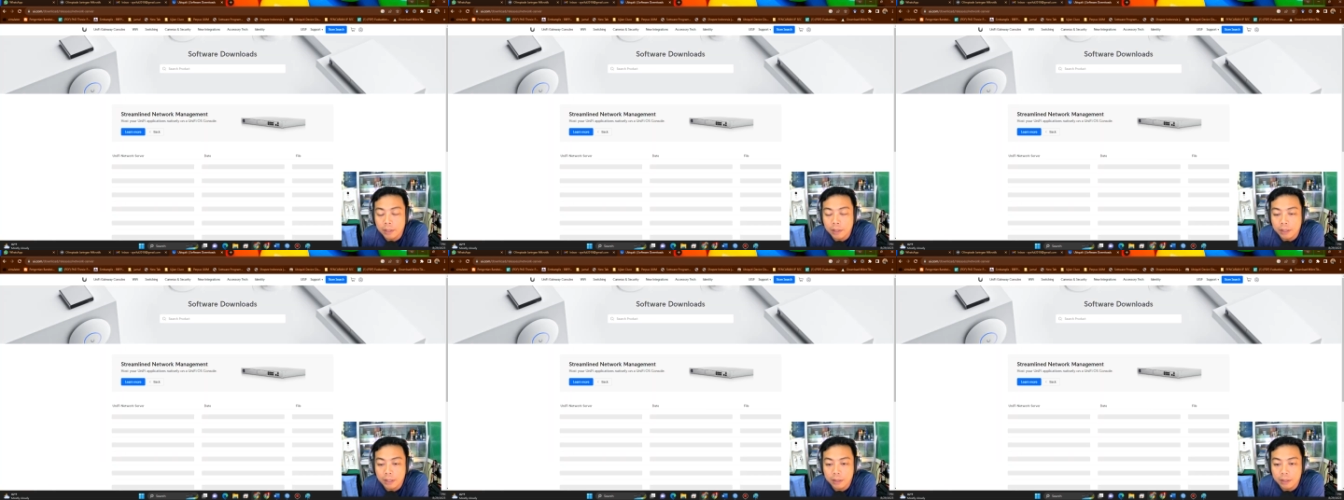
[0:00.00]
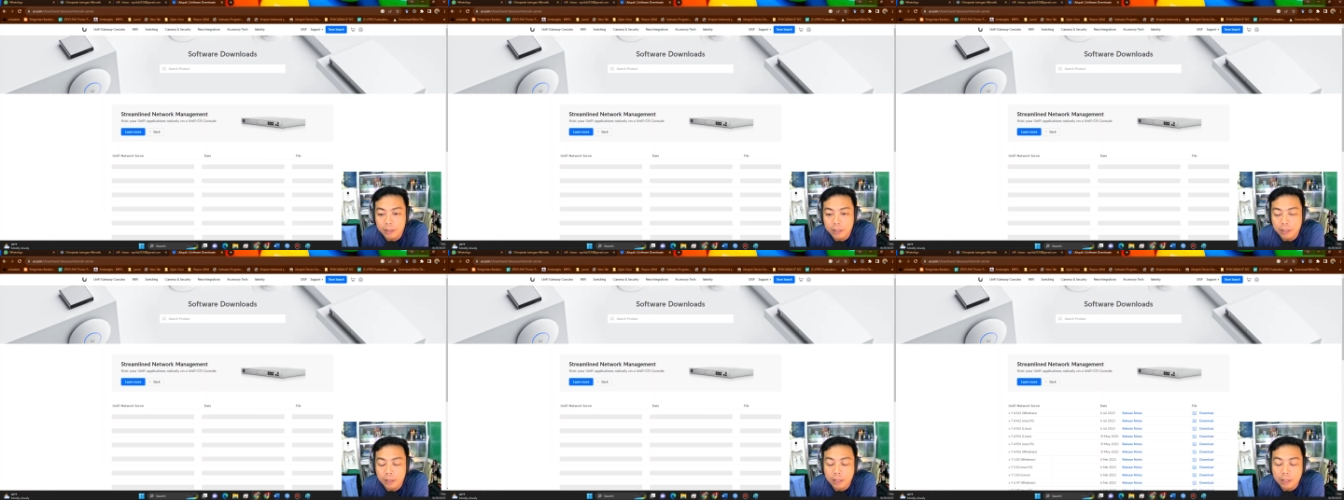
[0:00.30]

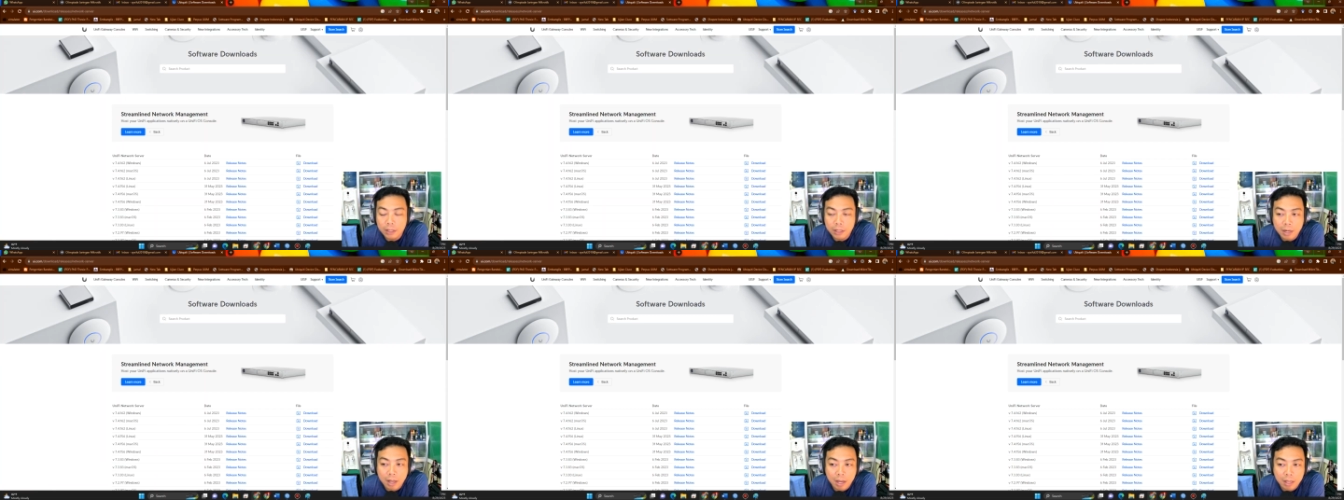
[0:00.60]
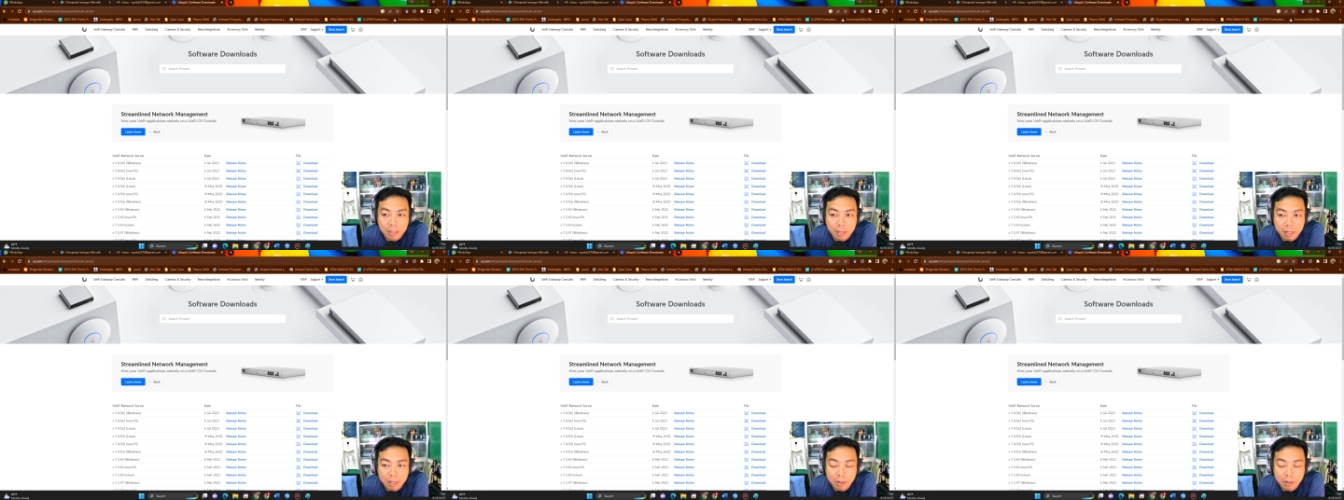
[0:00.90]
Nantinya kita tidak
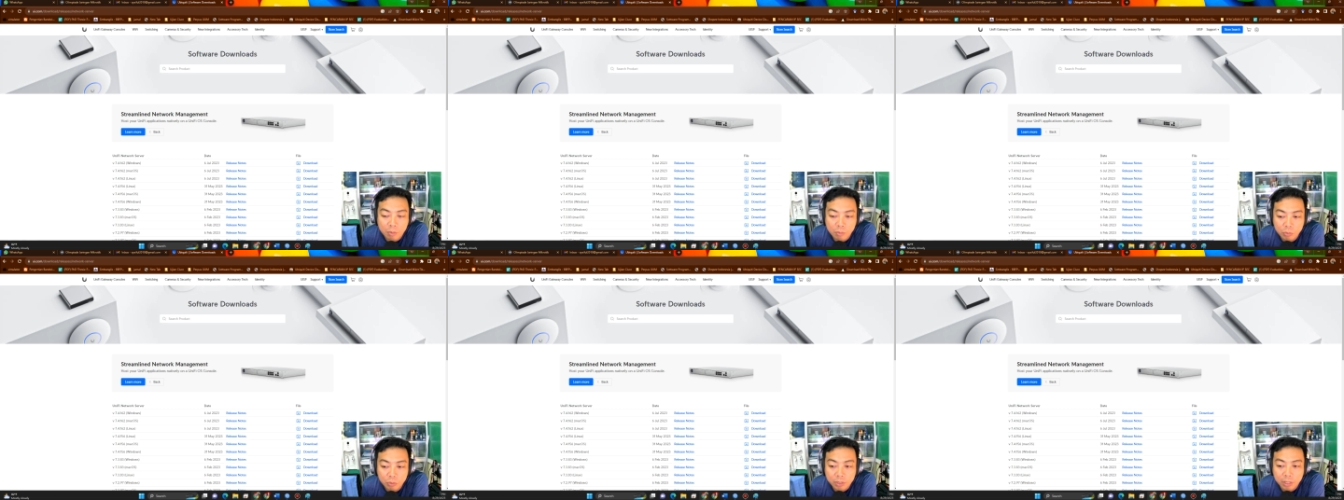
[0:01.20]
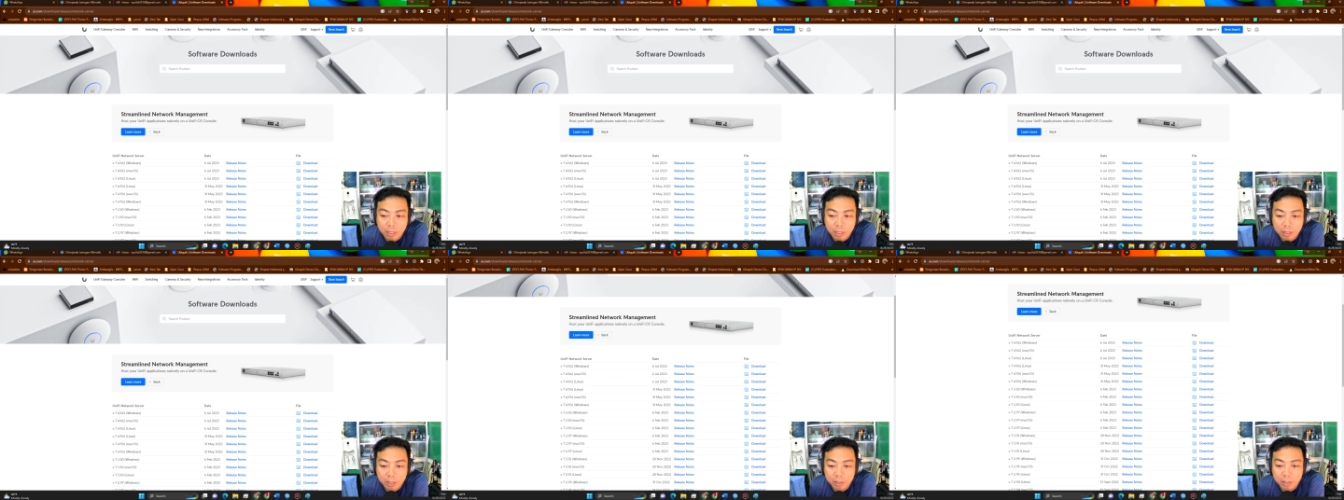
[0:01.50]
hanya di
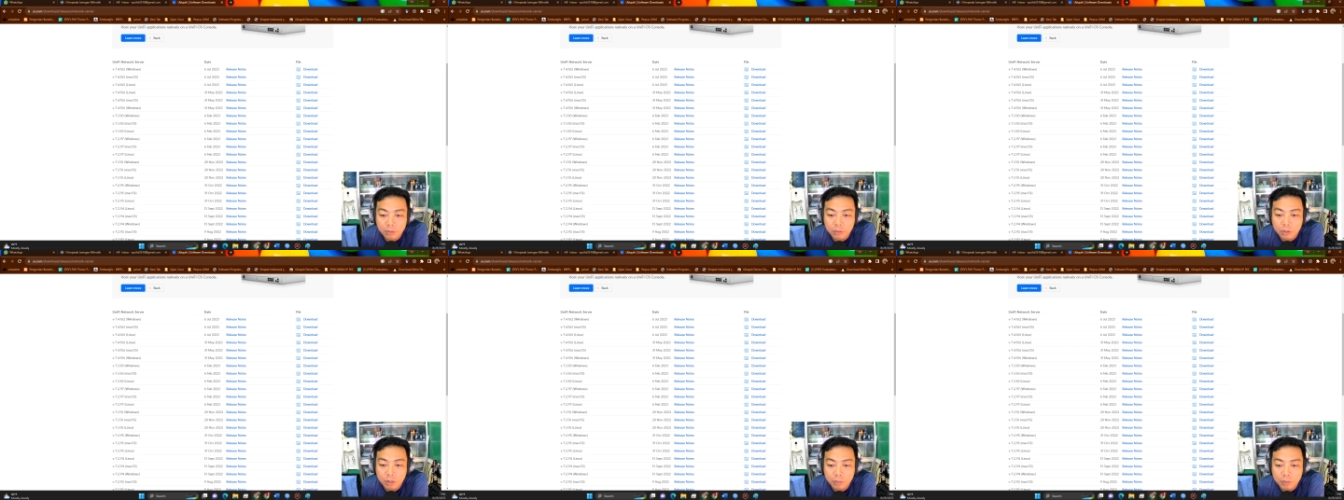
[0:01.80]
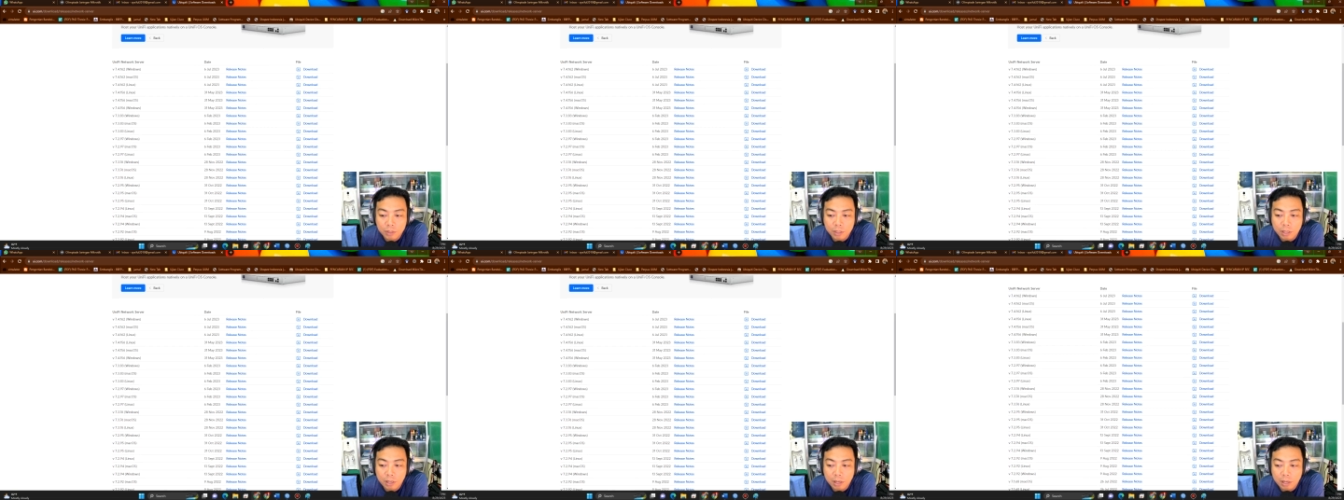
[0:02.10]
komputer, kita juga
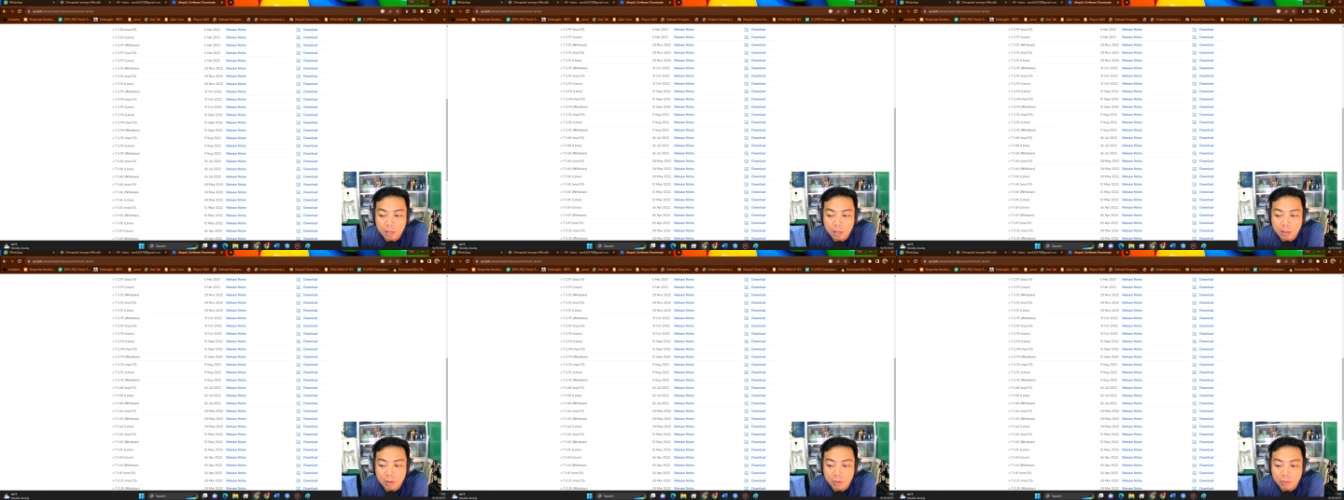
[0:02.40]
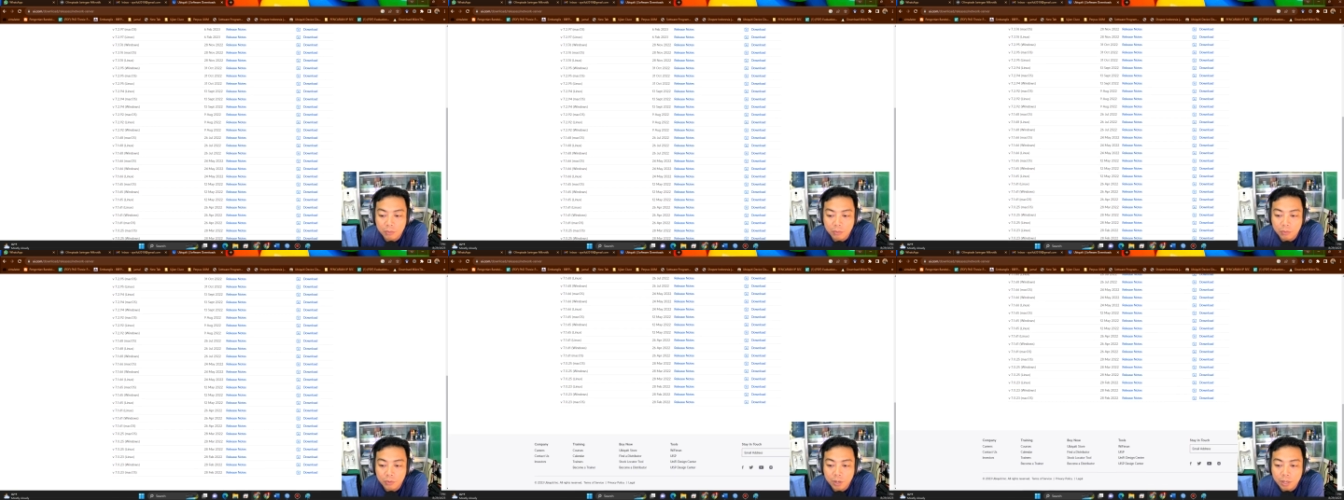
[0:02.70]
bisa
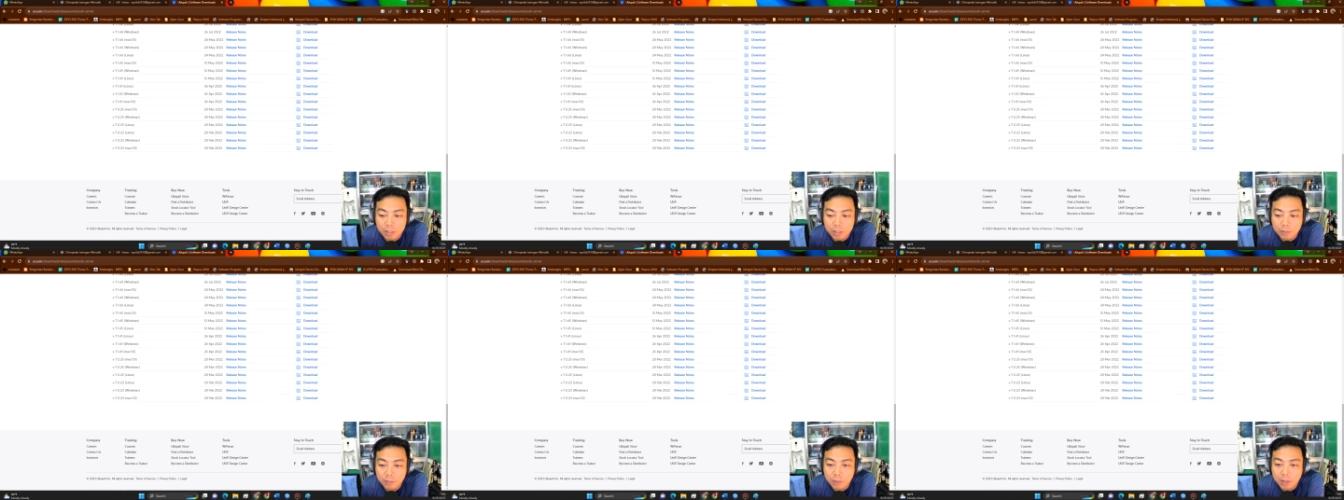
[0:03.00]
konfigurasi